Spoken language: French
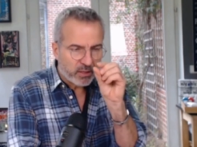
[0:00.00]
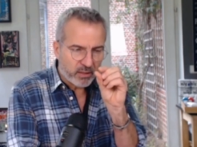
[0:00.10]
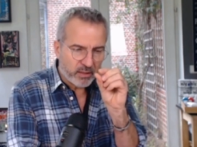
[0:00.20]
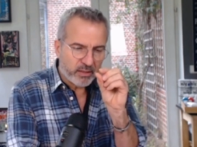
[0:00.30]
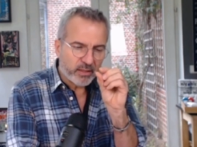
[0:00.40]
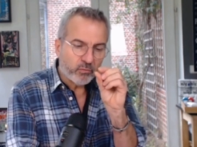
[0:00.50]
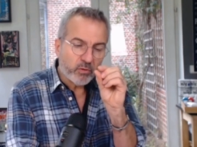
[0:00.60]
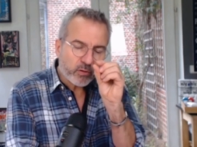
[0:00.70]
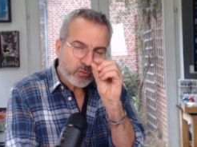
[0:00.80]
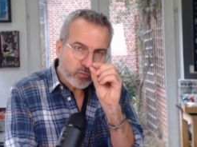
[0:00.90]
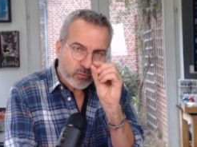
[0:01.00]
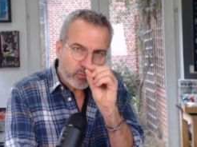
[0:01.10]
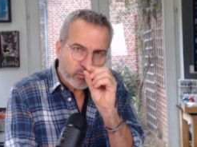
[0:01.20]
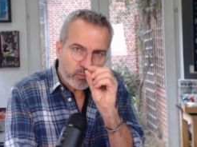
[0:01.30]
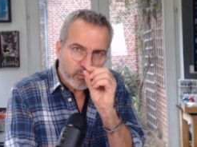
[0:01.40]
les couleurs sont
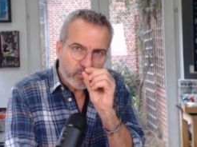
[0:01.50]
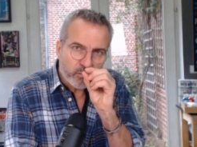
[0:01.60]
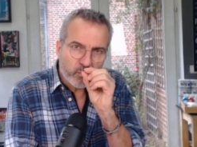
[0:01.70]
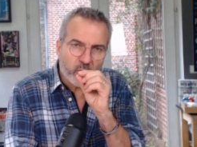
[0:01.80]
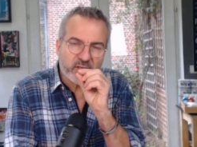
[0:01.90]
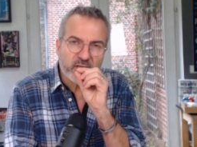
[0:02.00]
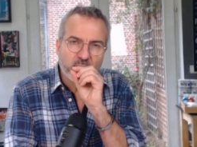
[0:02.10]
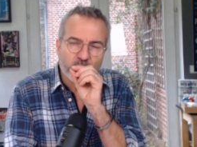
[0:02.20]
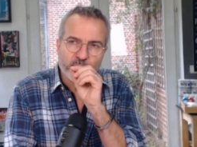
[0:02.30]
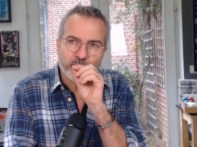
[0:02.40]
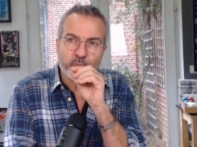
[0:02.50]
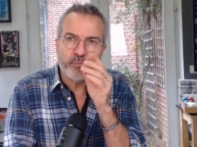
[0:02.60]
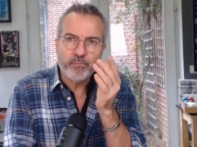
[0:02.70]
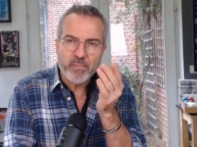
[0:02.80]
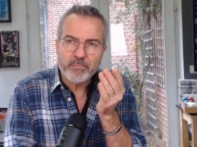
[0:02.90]
broyées
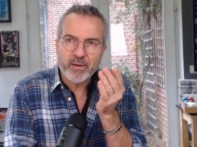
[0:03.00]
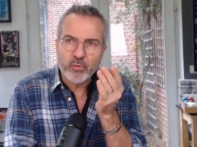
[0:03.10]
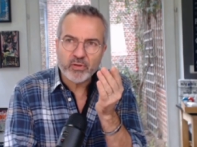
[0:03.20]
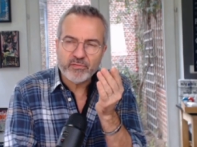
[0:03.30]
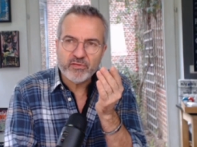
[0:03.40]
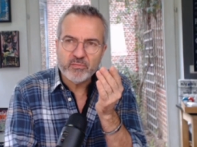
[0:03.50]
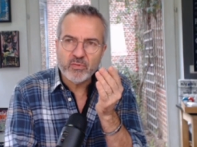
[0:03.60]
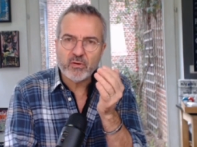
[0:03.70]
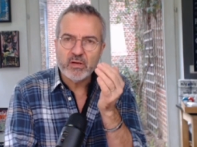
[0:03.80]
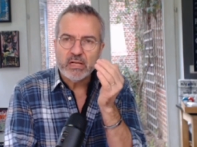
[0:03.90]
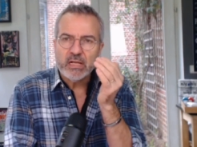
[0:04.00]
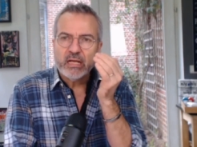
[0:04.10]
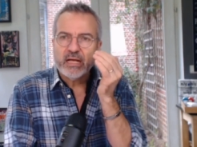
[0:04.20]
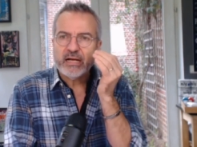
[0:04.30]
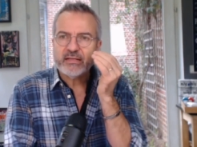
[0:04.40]
même pas broyée finement, hein.
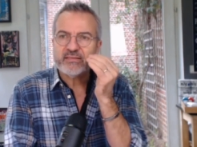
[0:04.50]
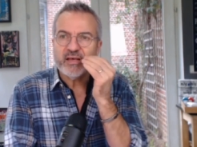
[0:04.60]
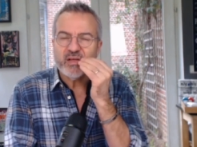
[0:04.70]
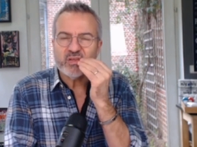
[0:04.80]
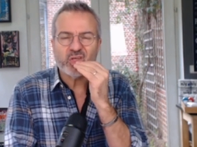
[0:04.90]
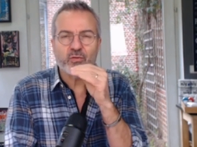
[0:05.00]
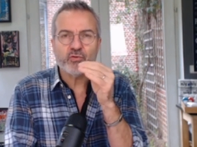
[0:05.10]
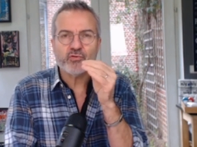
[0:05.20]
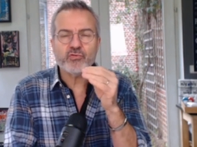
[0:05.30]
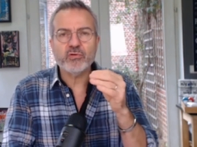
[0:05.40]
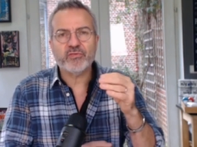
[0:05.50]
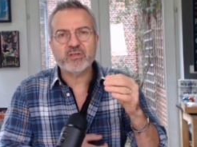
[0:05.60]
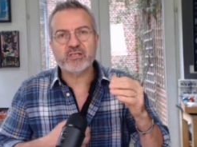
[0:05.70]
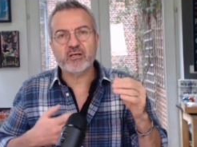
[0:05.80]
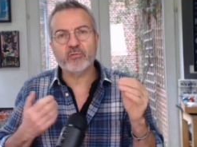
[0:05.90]
elle teinte le jus. En fait,
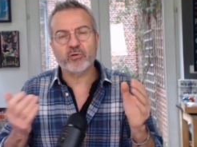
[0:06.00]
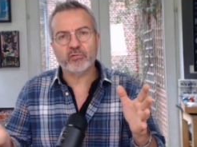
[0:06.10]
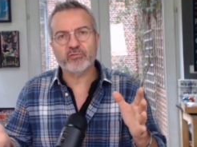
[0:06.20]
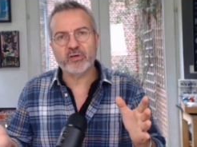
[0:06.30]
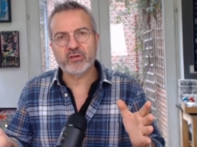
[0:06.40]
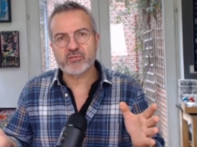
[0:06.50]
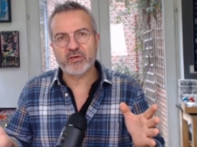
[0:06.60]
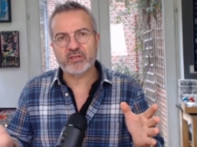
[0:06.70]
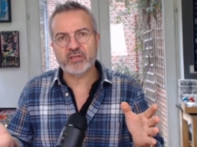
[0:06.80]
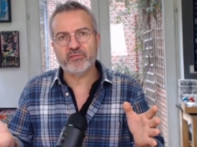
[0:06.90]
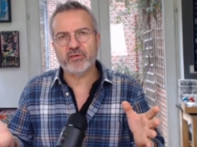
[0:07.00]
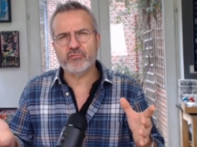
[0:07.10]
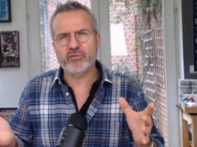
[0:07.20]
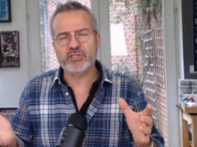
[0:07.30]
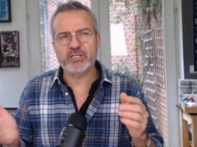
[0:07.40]
c'est comme quand on fait un, se fait un café, je
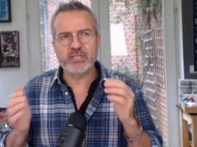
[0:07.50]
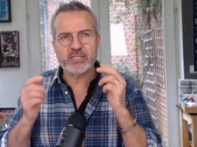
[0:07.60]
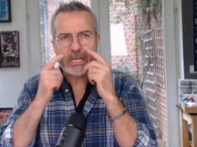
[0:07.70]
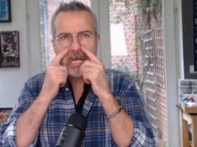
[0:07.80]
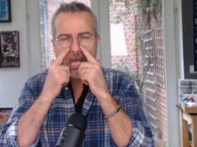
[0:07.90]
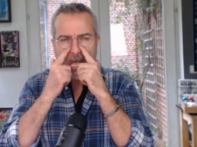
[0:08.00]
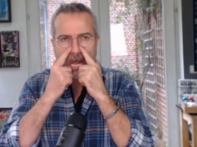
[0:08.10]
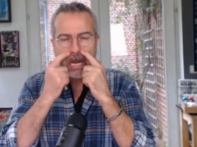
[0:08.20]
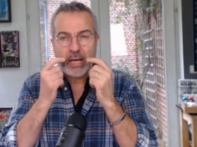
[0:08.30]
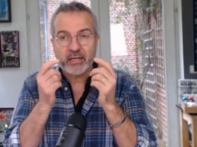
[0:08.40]
vous l'ai déjà dit ça, un